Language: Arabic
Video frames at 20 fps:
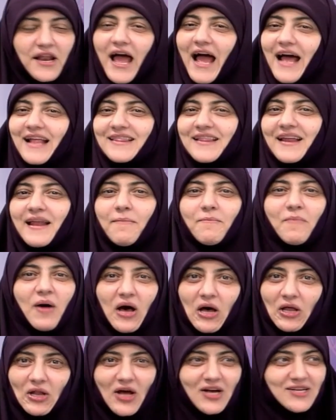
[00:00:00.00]
لحد
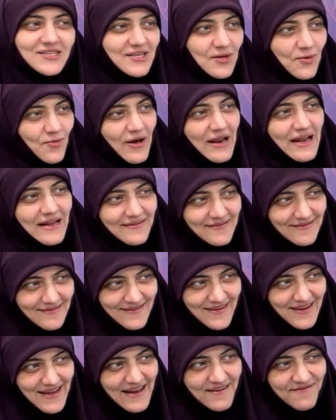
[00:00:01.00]
لما خلاص
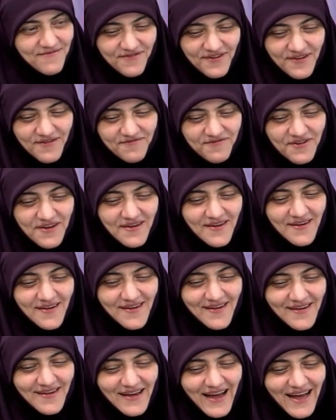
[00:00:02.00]
الولد كان في,
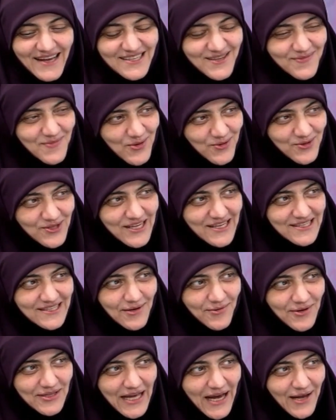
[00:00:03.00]
في عازم الاستاذ
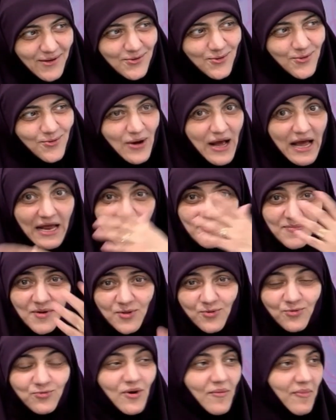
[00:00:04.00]
دوت عنده واهل
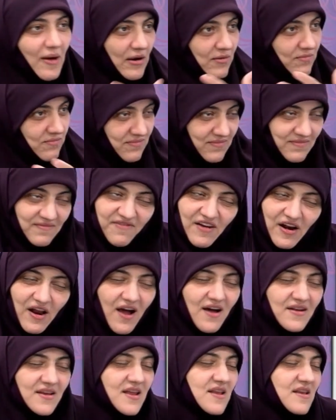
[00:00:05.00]
بيته طبعا
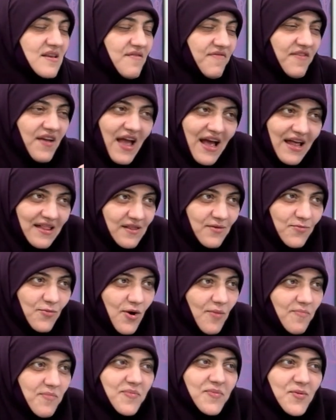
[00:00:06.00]
فرحانين ان في حد
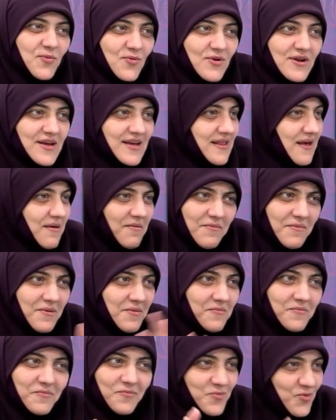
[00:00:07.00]
مربي بيقول
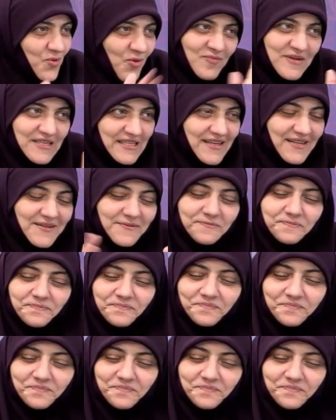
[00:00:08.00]
كده بتوع مسجد